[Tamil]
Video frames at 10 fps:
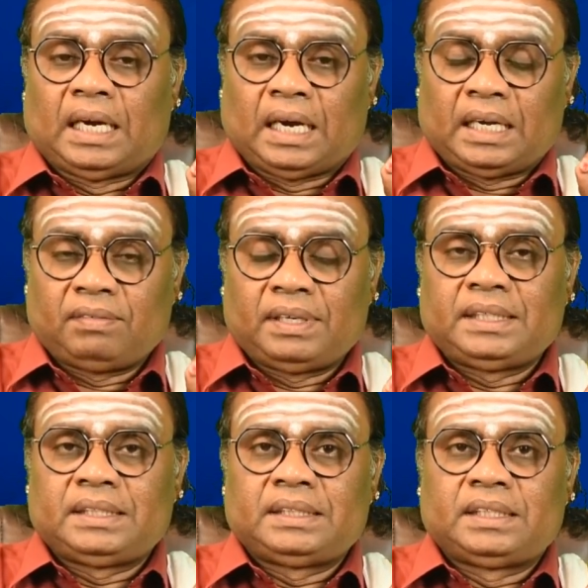
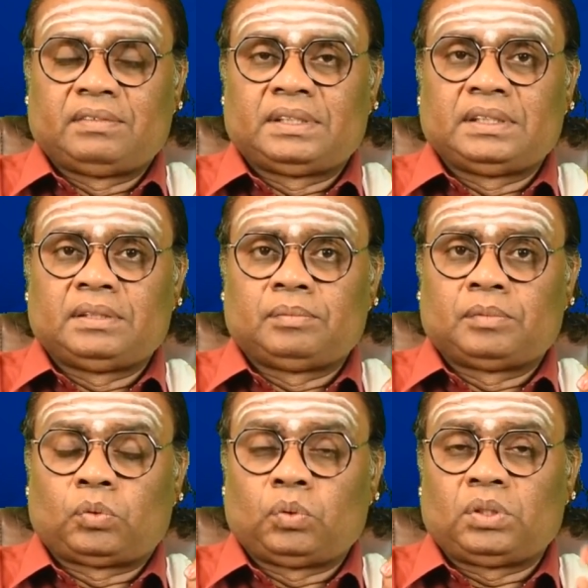அரவணைத்து செல்வது
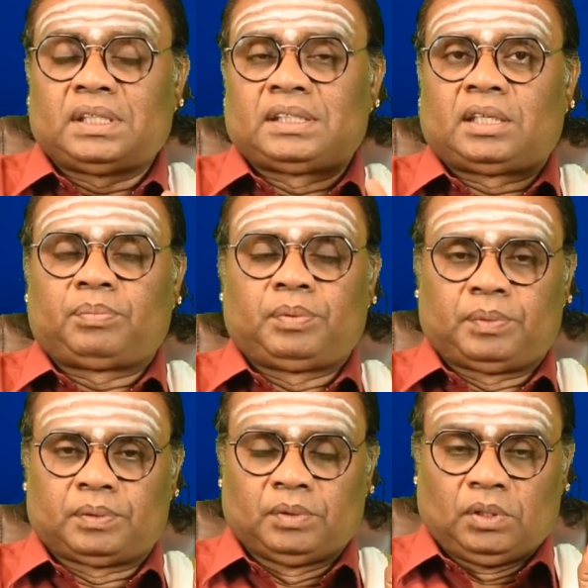கூடுதல் சிறப்பு
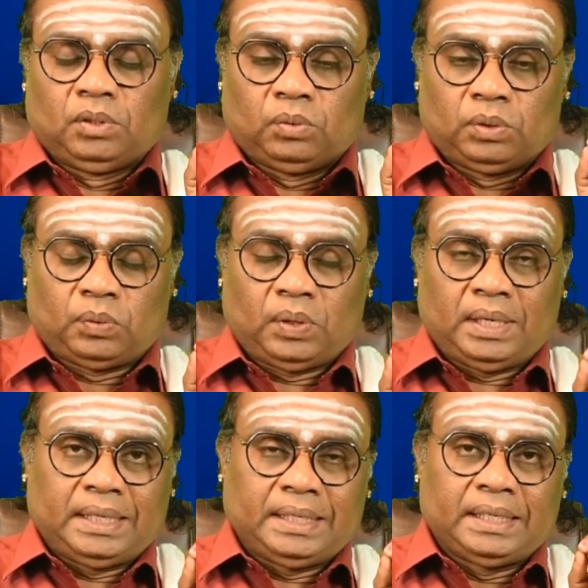பெறும் ஒரு
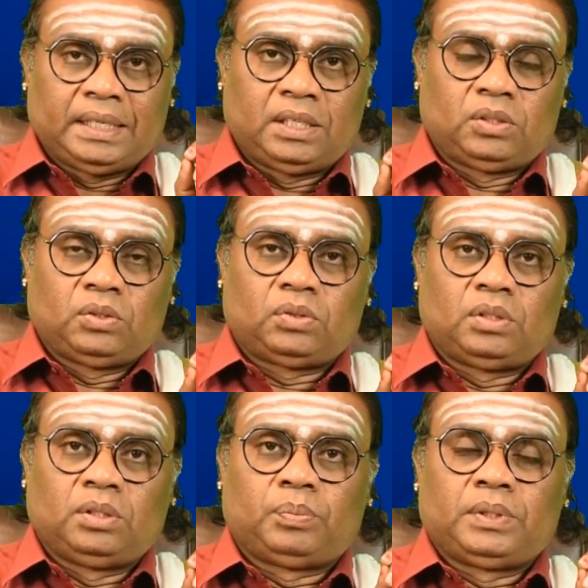குழந்தைக்கு எடுத்து
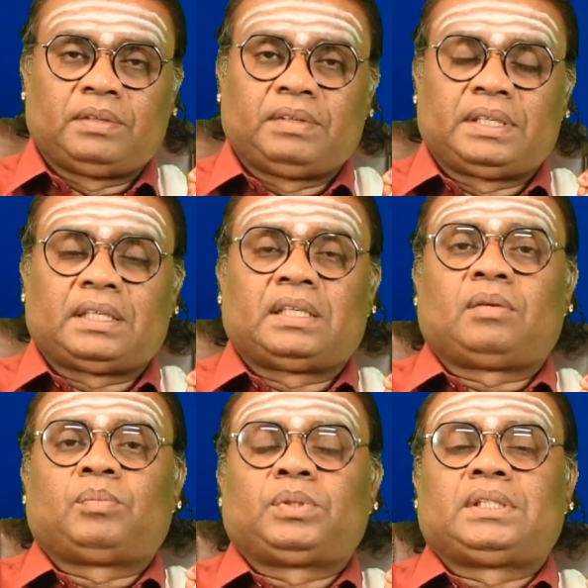சொல்லி புரிய வைக்கிறது
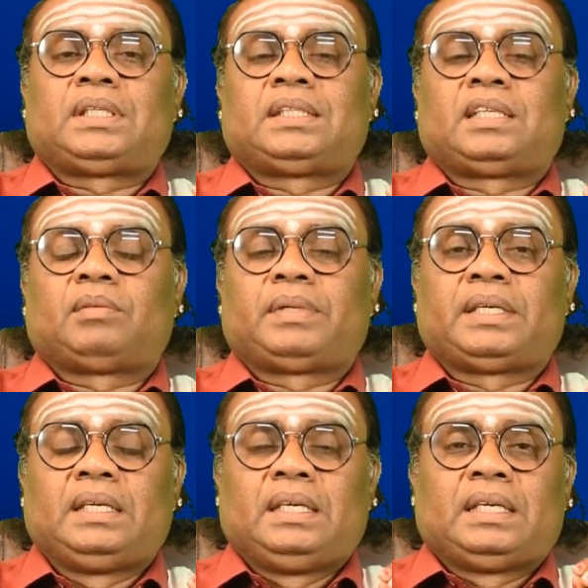தான் புத்திசாலித்தனமே
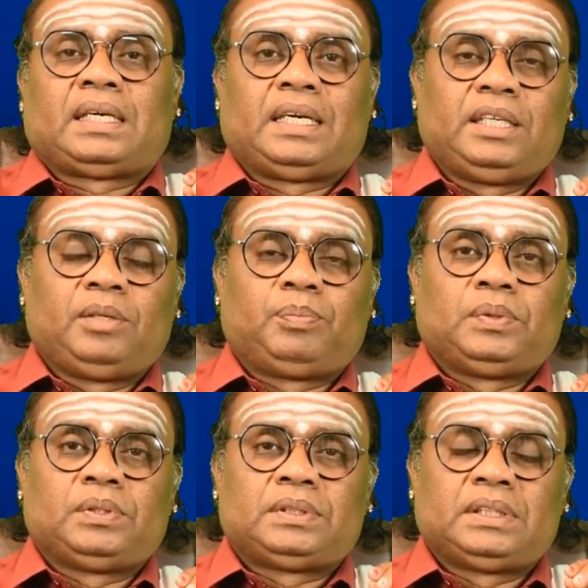
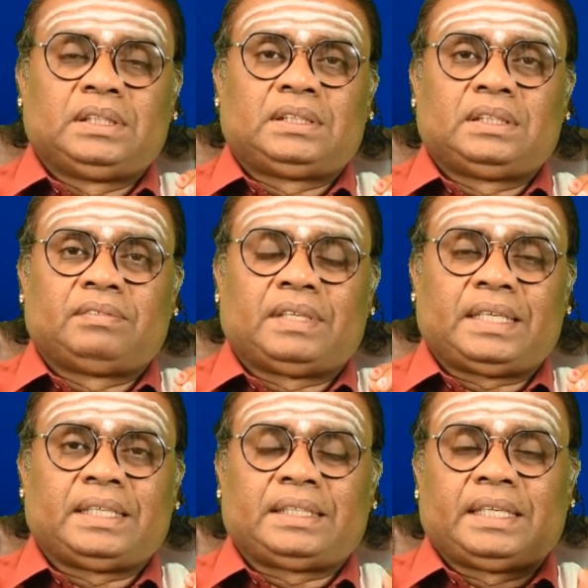கண்டிப்பு சிறு சிறு
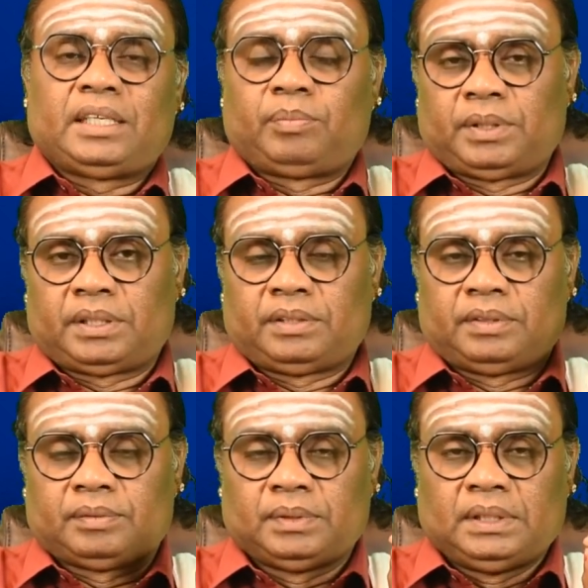விரயத்தை
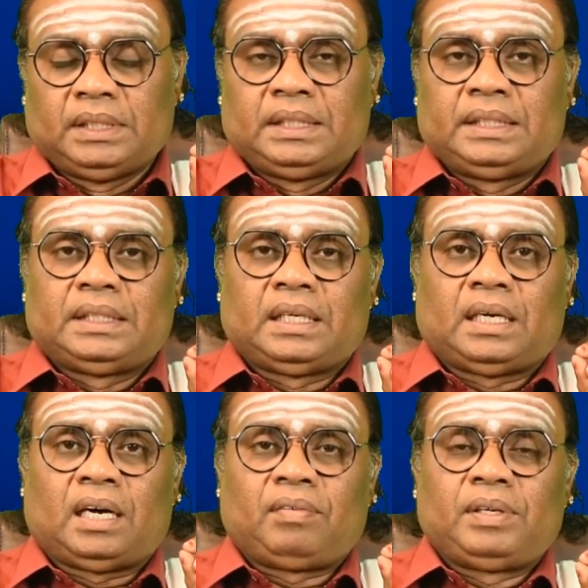ஏற்படுத்திவிடும் இந்த
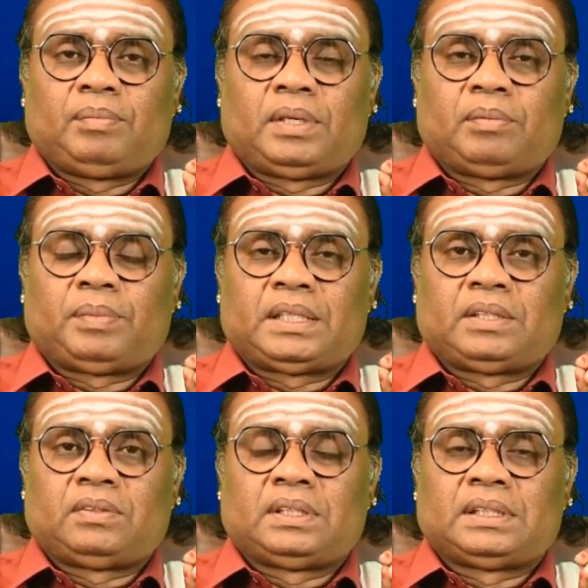ஆவணி மாதம்
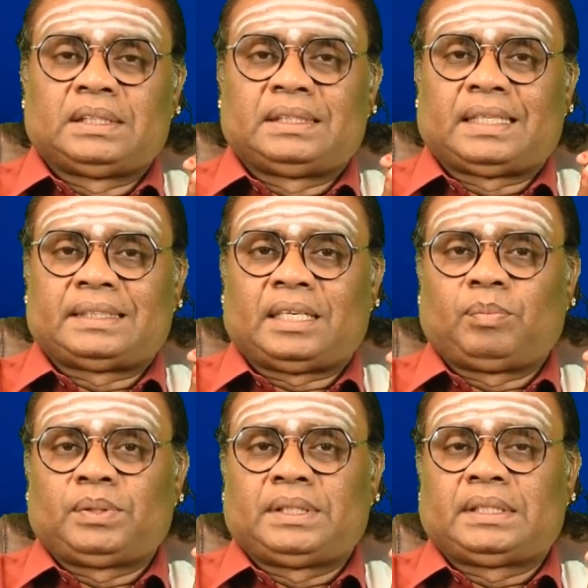பிறந்தவர்களுக்கு தசா
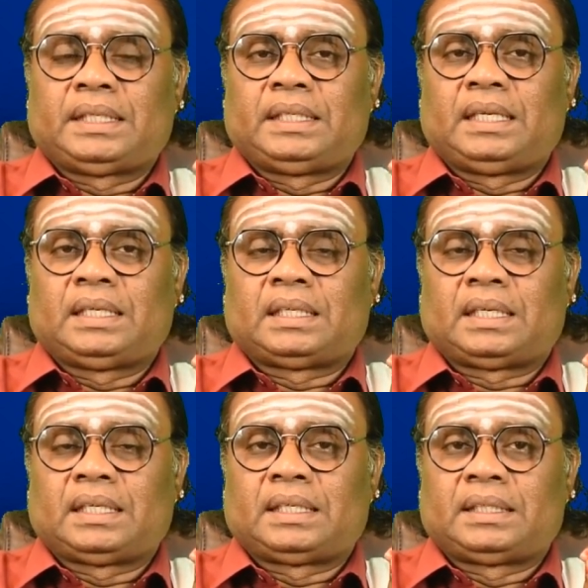புத்தி சரியில்லாத
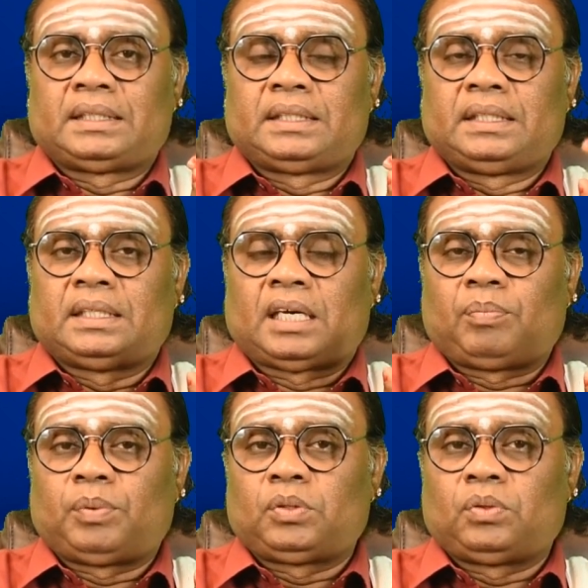காலகட்டத்தில்
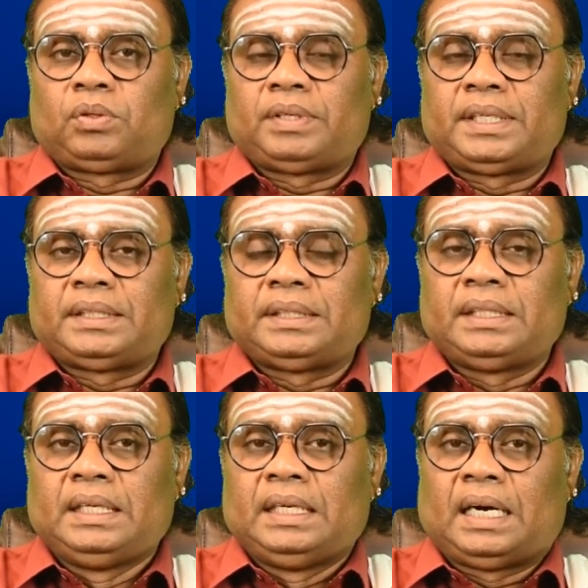நாற்பத்தோரு வயது
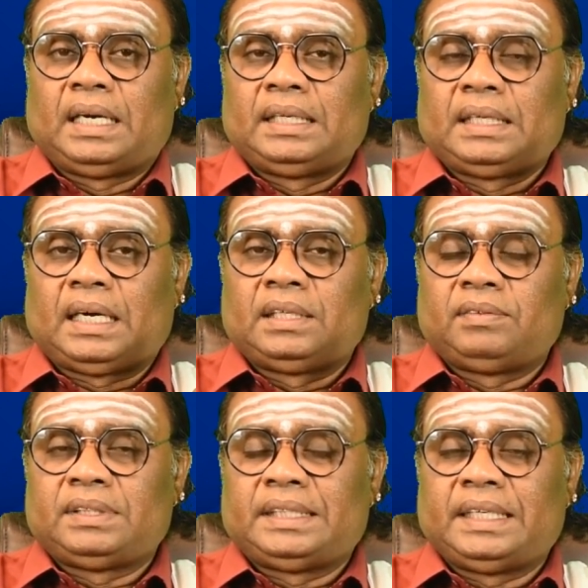அல்லது
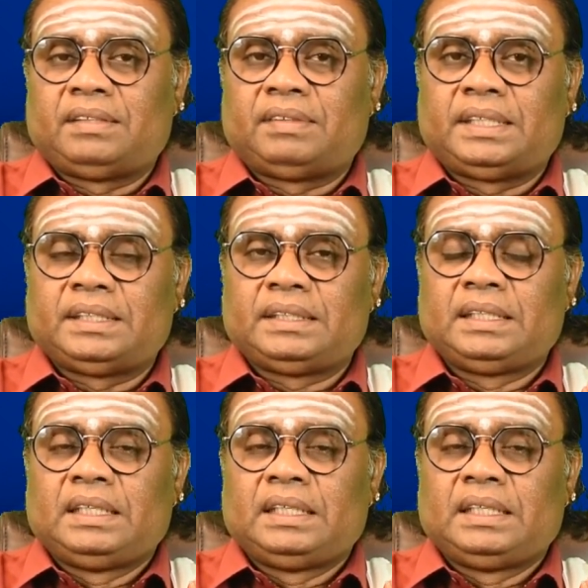அறுபத்தி ஏழு வயது